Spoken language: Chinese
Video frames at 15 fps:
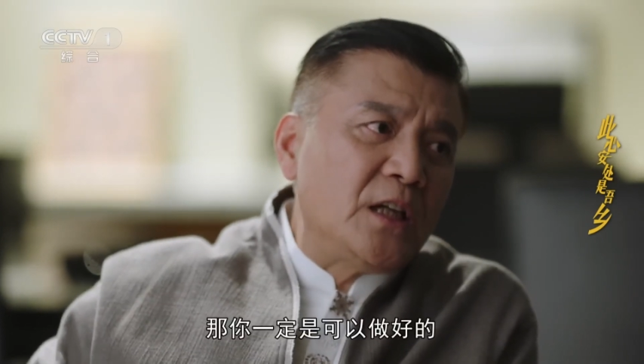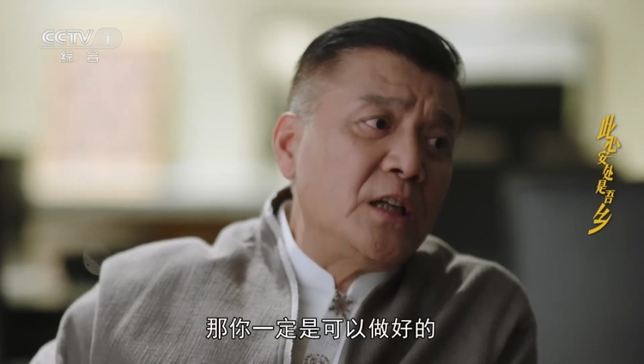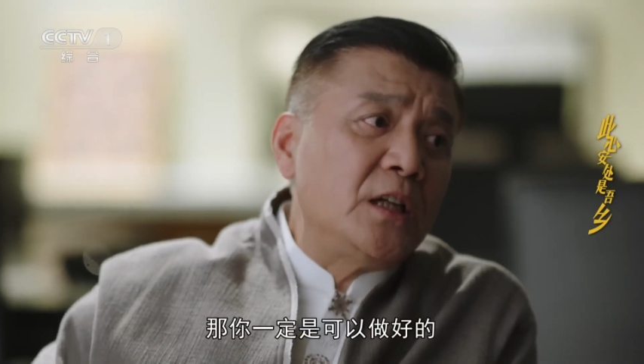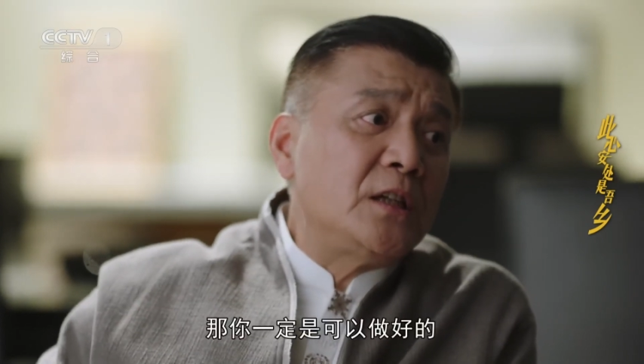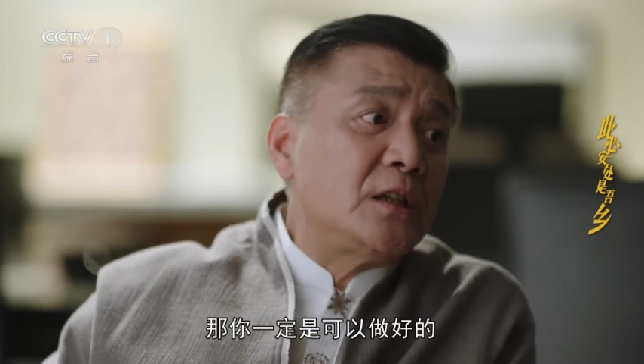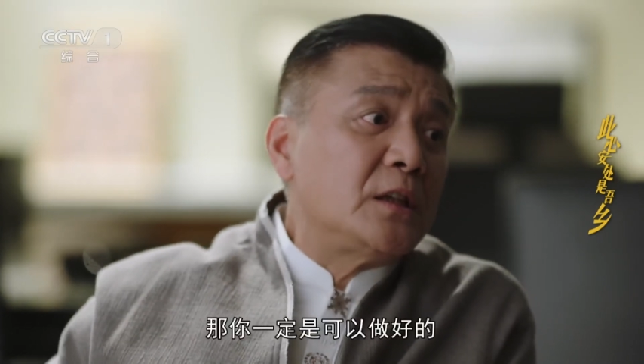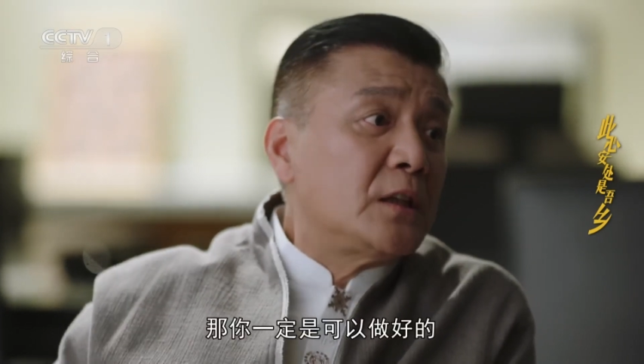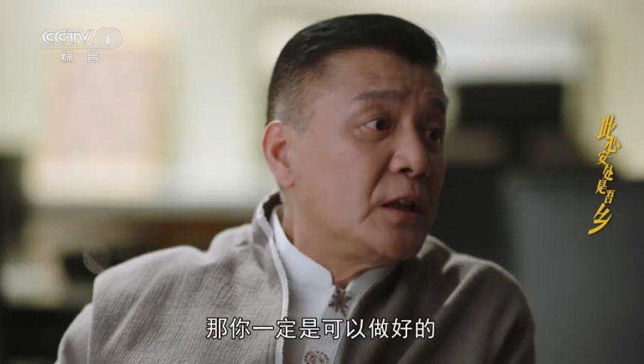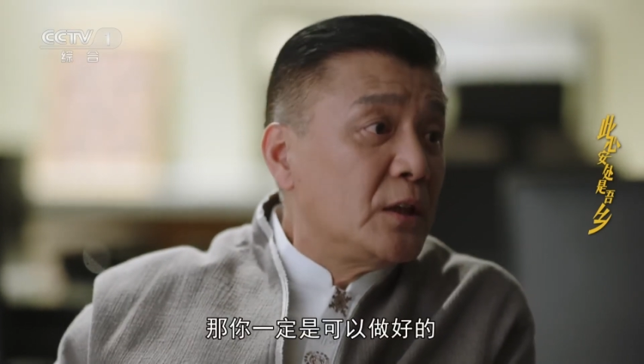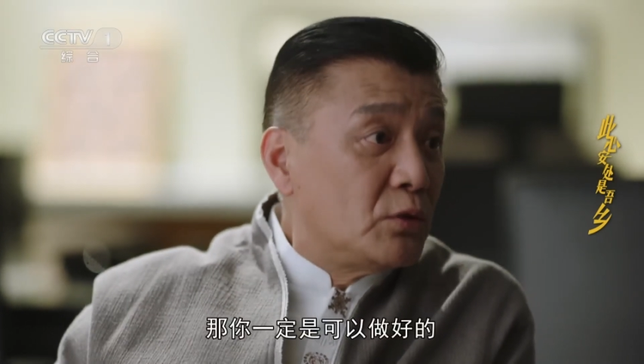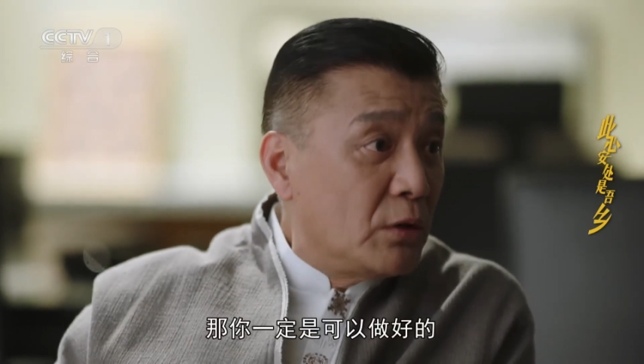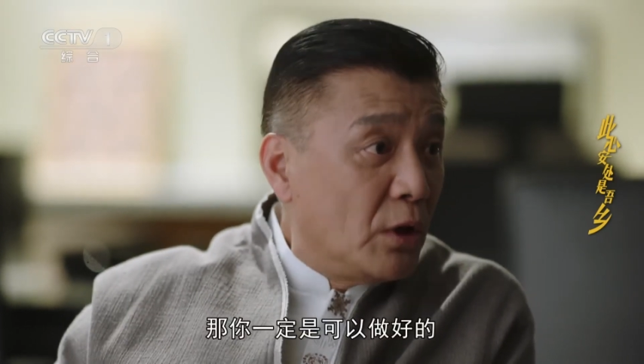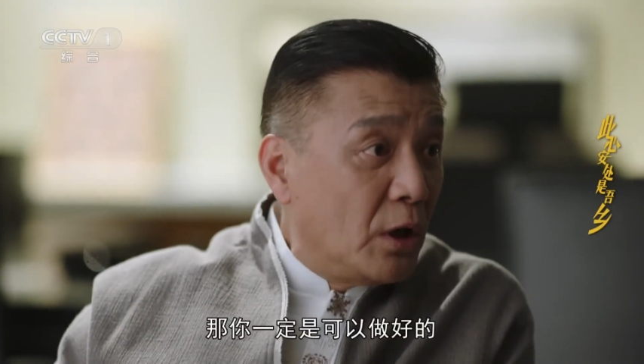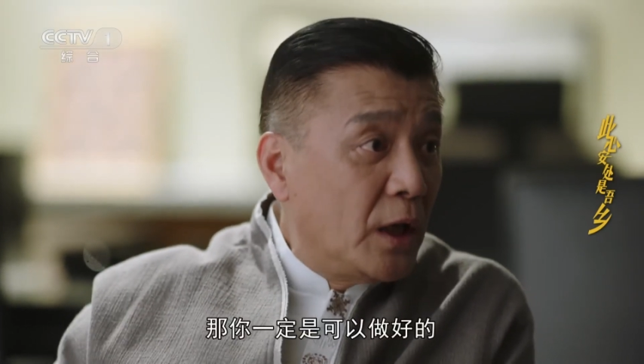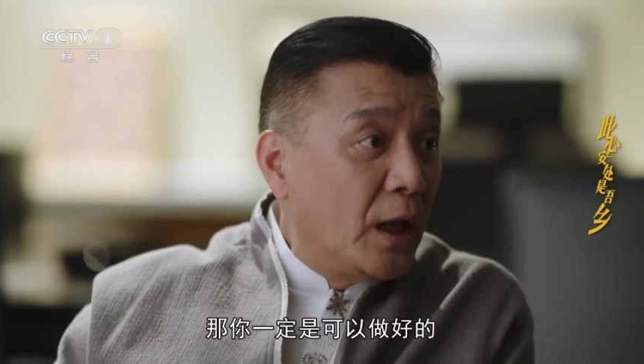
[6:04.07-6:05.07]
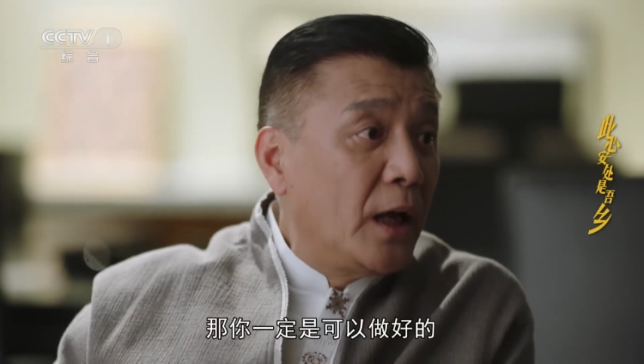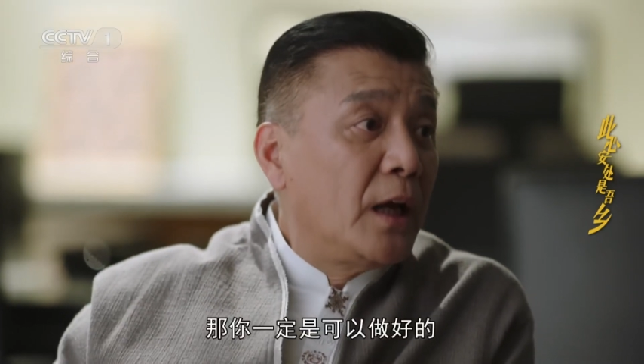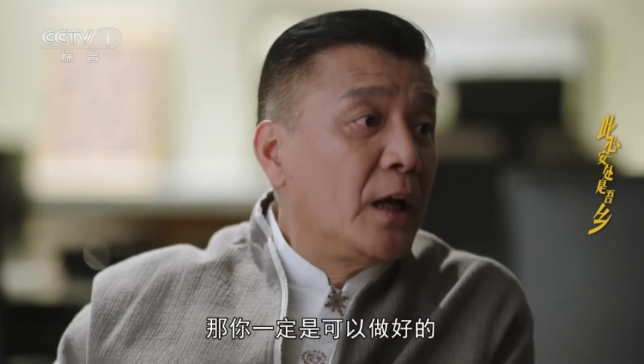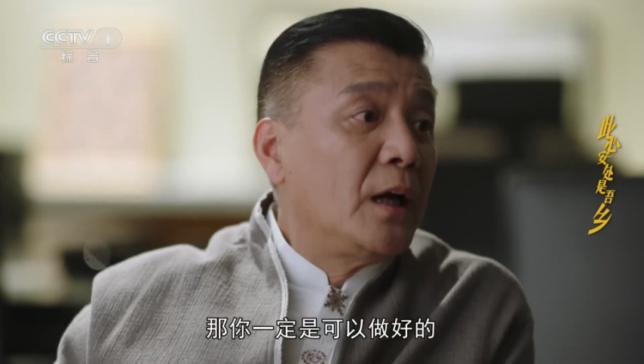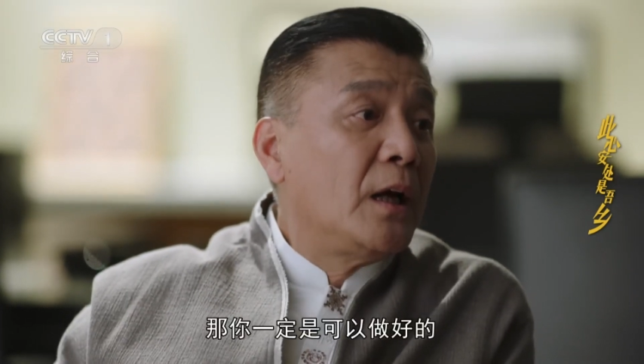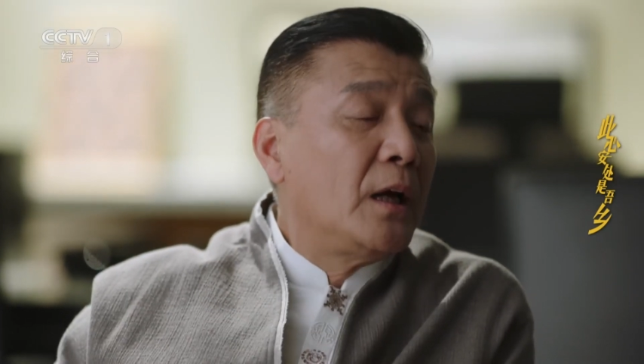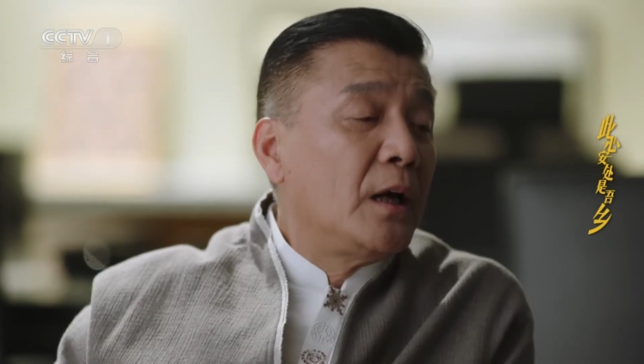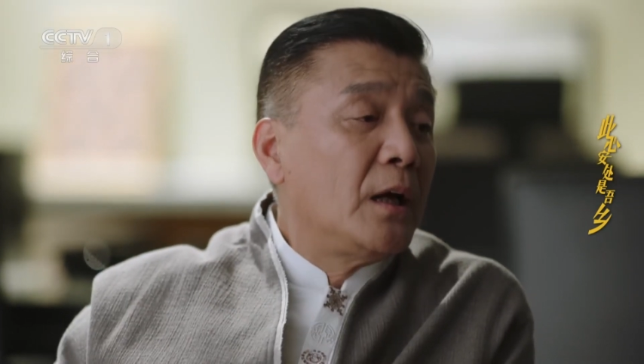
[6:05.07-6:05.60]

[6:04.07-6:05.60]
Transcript: 你一定是可以做好的。